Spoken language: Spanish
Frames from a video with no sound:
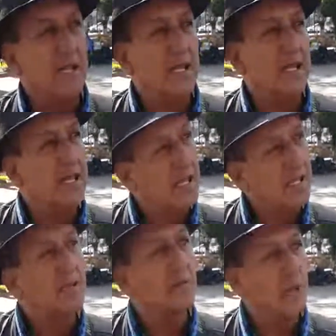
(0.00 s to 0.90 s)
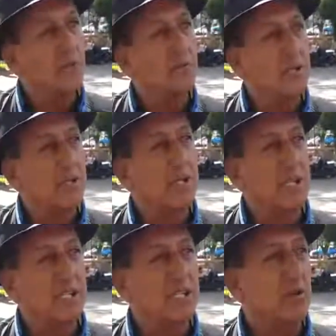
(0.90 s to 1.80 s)
eje, mayormente
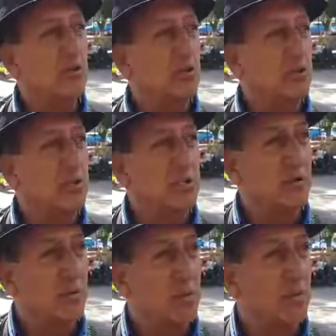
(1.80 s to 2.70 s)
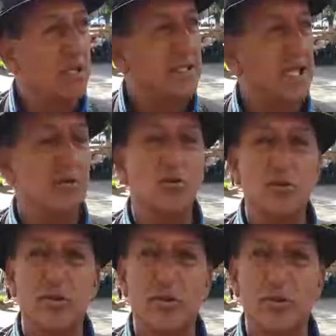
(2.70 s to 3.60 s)
de Santa Cruz, Cochabamba, La Paz y
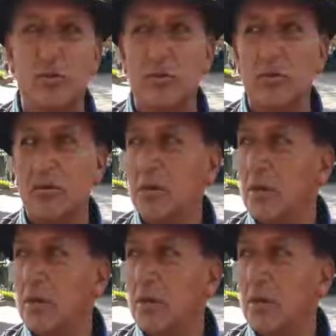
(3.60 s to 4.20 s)
algunos de Oruro